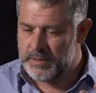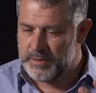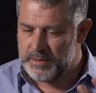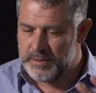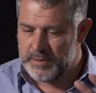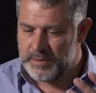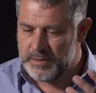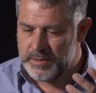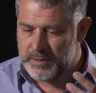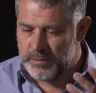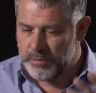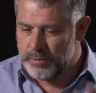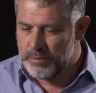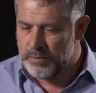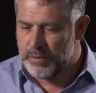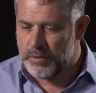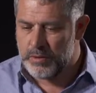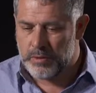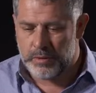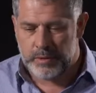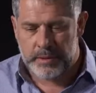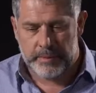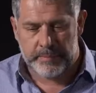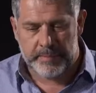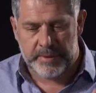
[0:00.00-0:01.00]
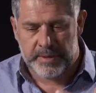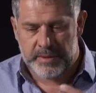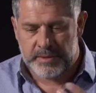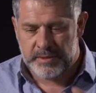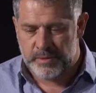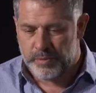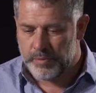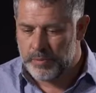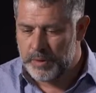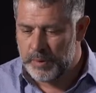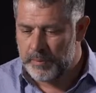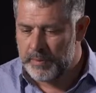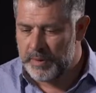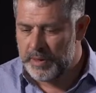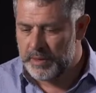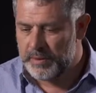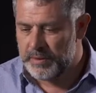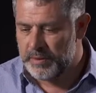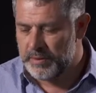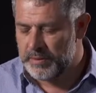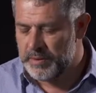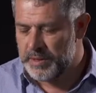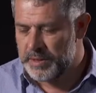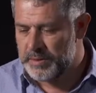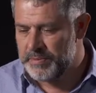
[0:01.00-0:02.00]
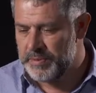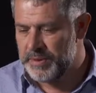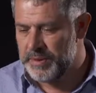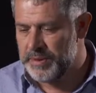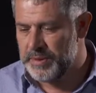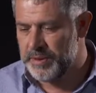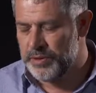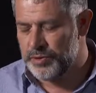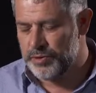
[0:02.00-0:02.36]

si on ne le connaît pas, si on ne prend pas le temps de l'expliquer.